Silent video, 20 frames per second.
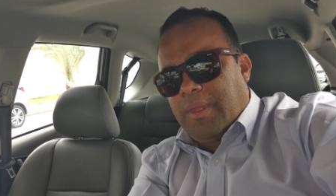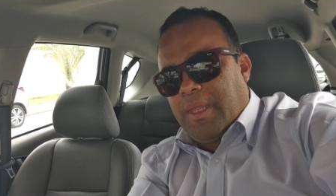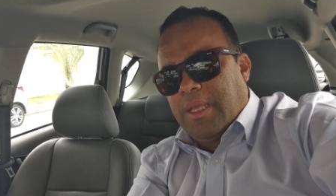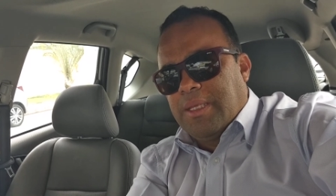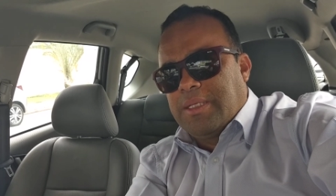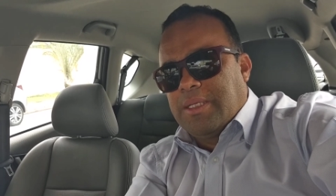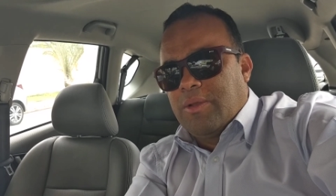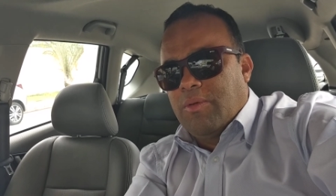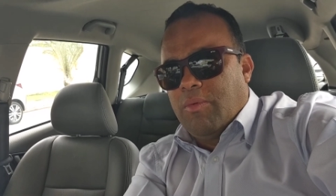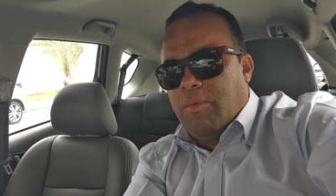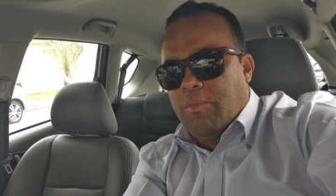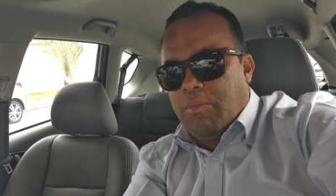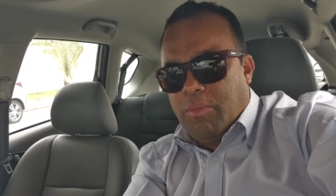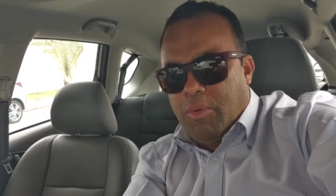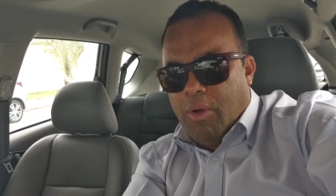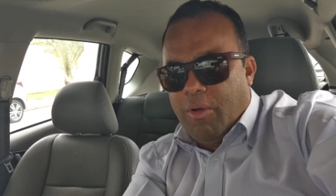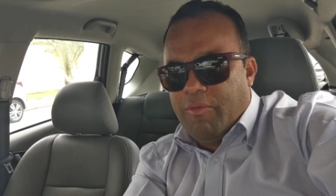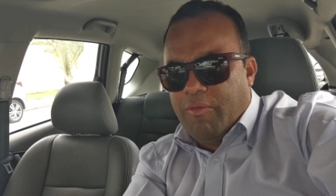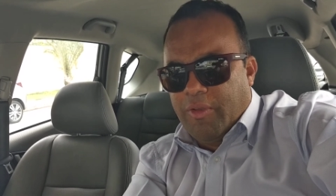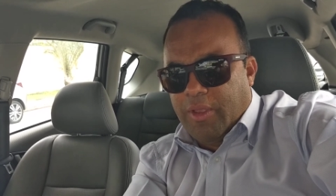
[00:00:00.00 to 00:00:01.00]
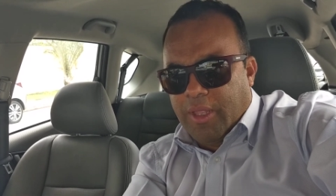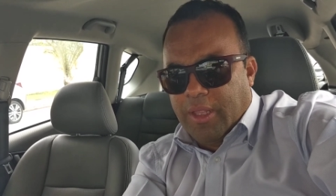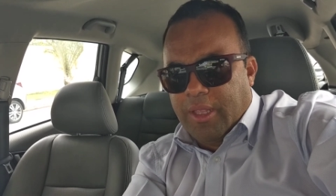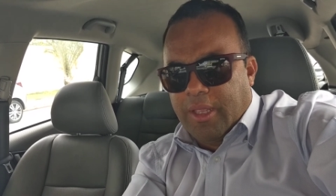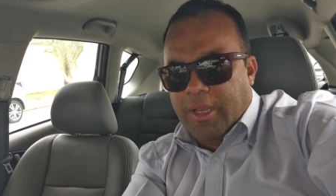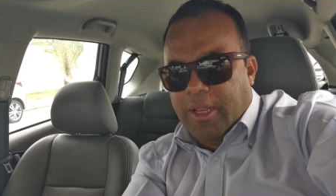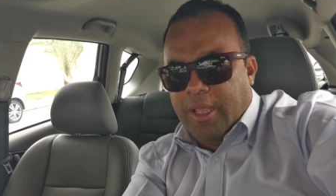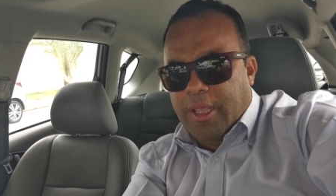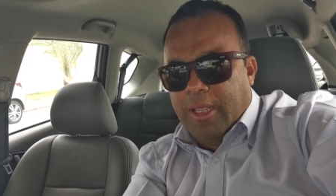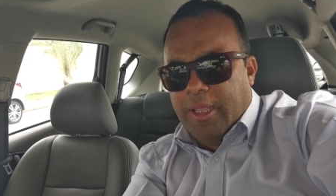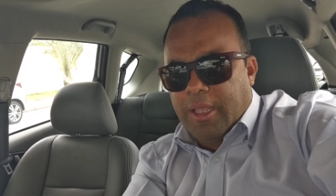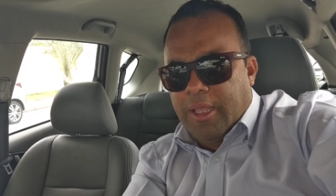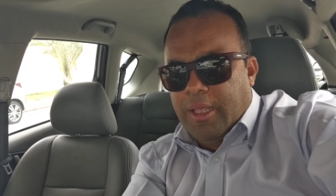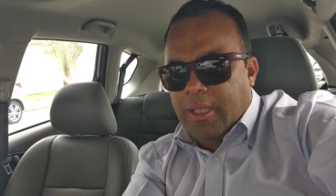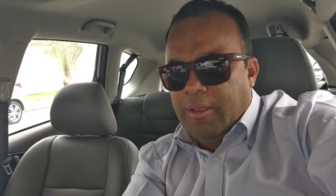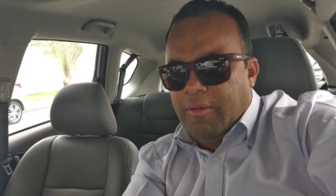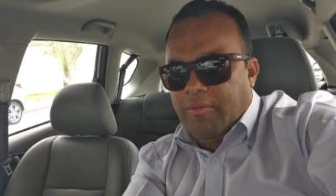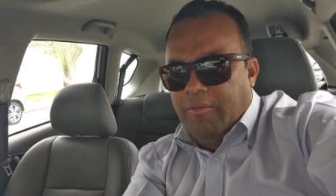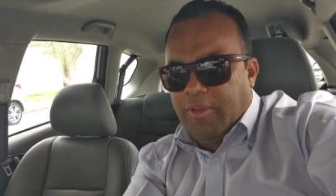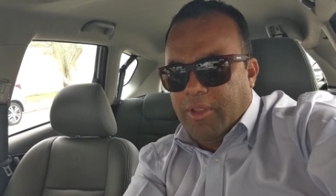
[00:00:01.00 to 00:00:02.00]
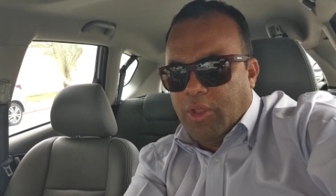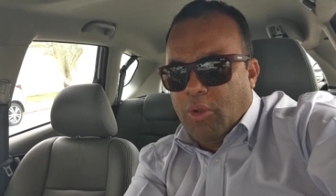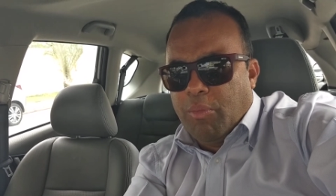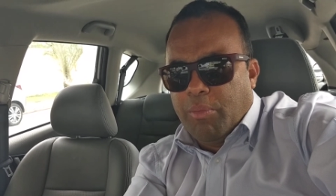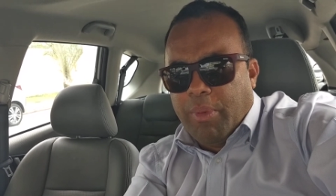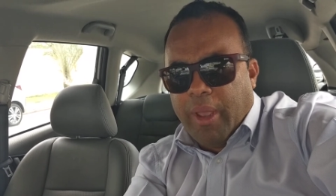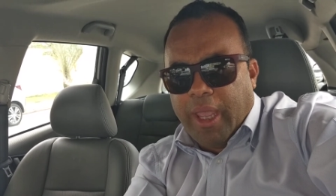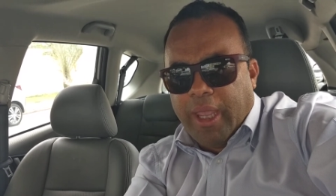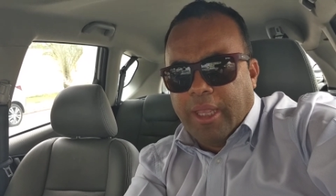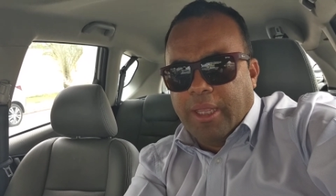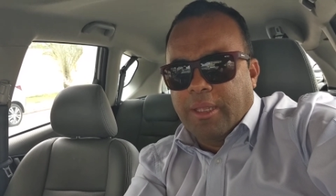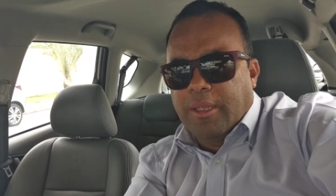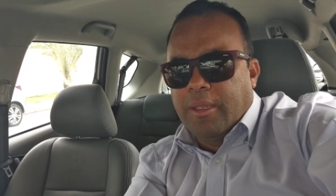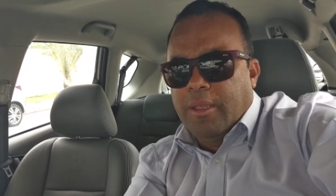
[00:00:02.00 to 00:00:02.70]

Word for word: Quer dizer, uma boa venda, né? Vendeu bem.